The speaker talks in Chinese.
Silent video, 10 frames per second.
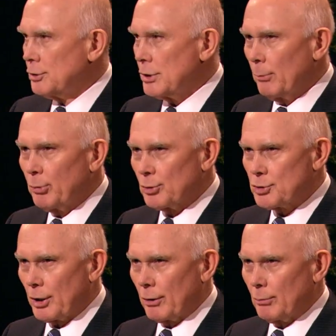在神
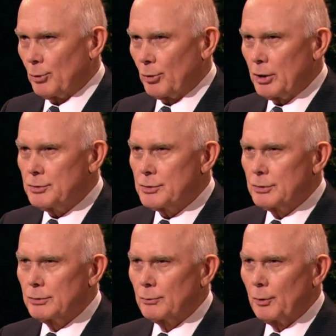圣的圣殿
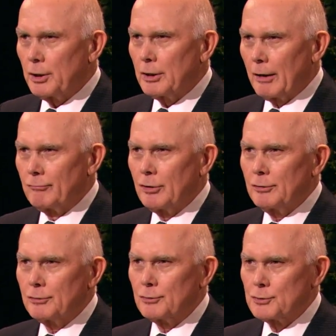仪式中，
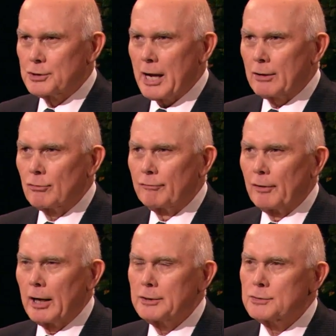我们立约
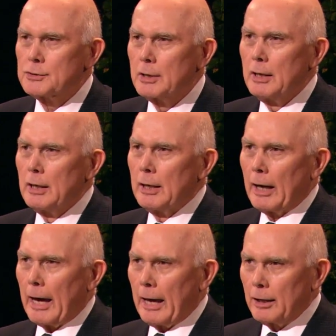要牺
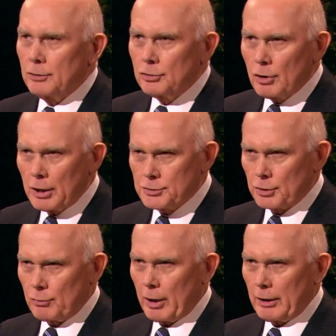牲，
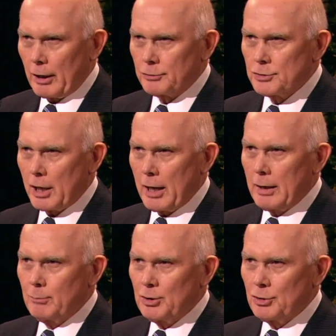并为他人
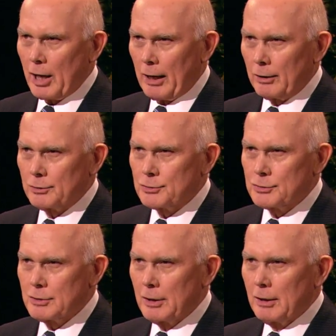的福祉
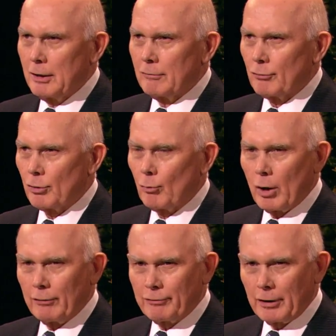献纳我们
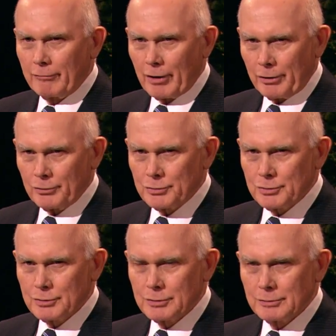的时间和
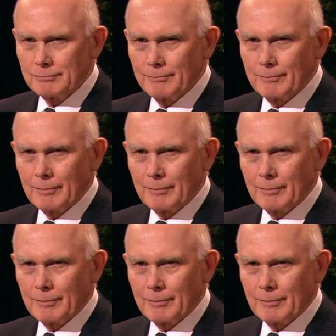才能。